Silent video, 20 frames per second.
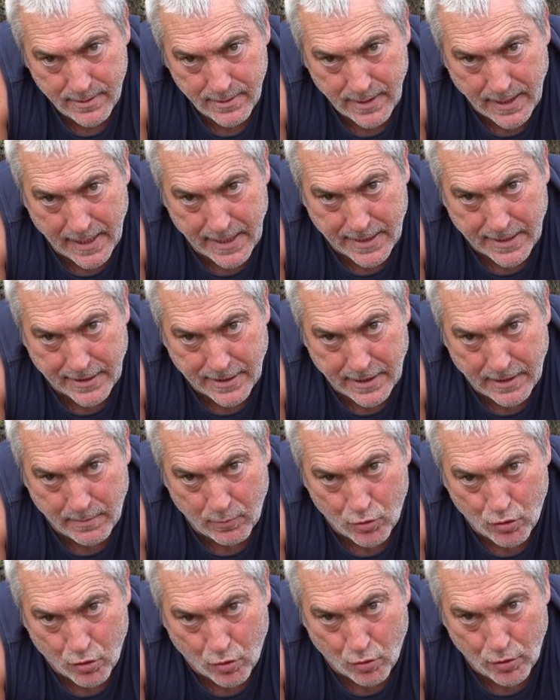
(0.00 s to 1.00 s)
Hay que tener
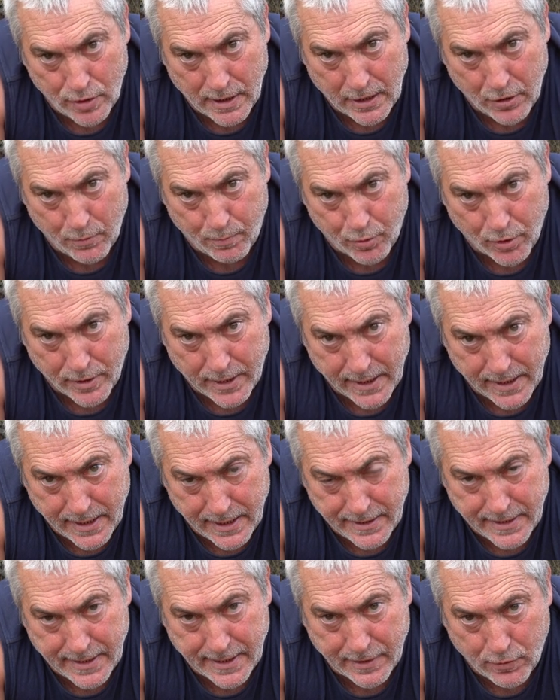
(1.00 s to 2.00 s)
mucho cuidado porque hay
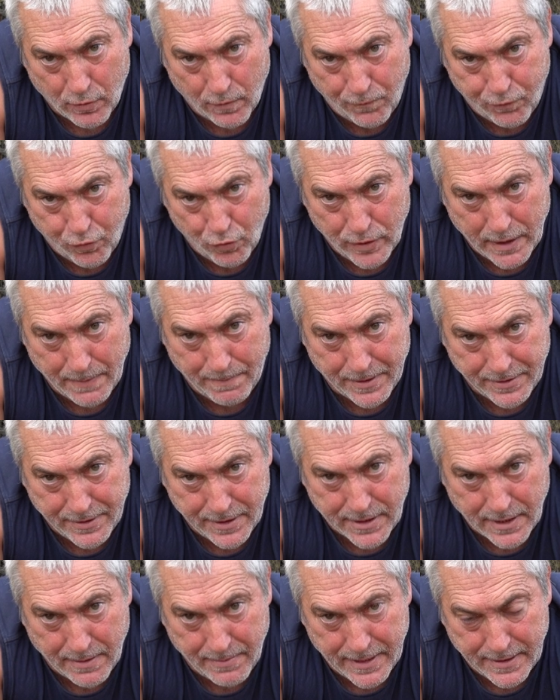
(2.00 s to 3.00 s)
gente que confunde
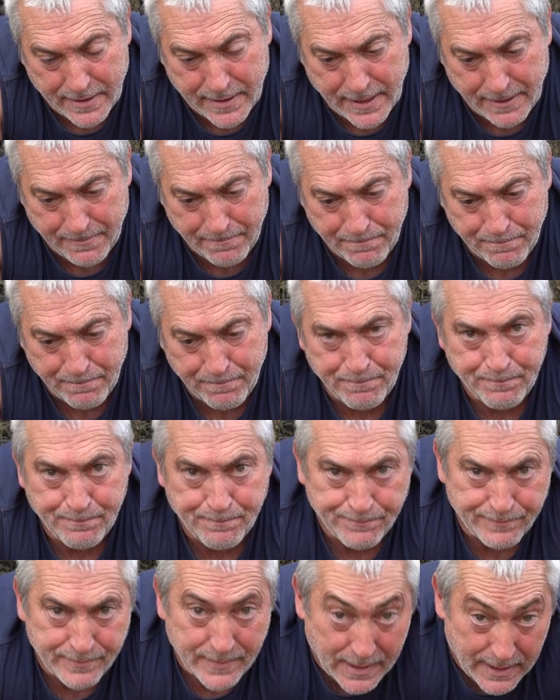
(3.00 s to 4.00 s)
precisamente
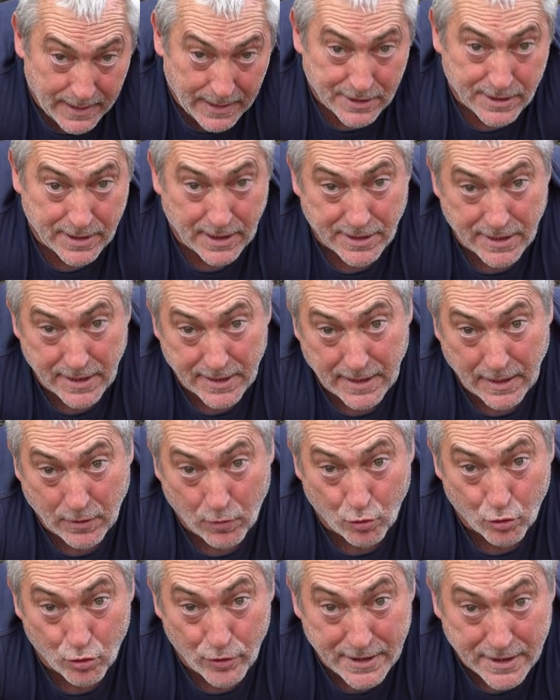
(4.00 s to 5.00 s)
esta seta con
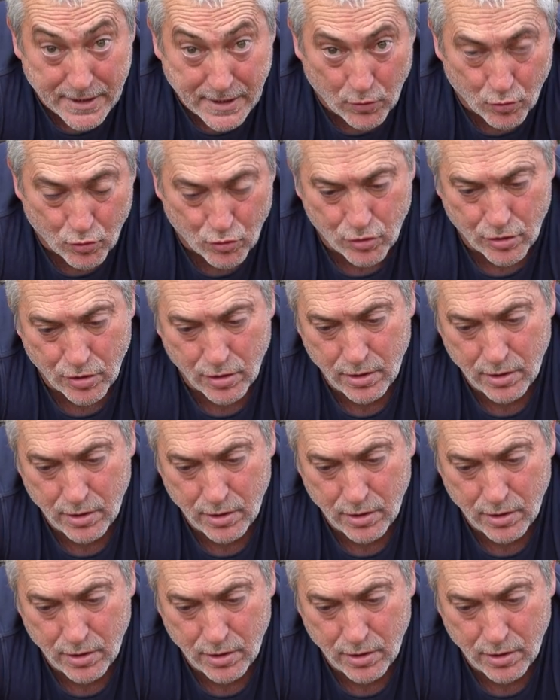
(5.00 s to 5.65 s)
los níscalos.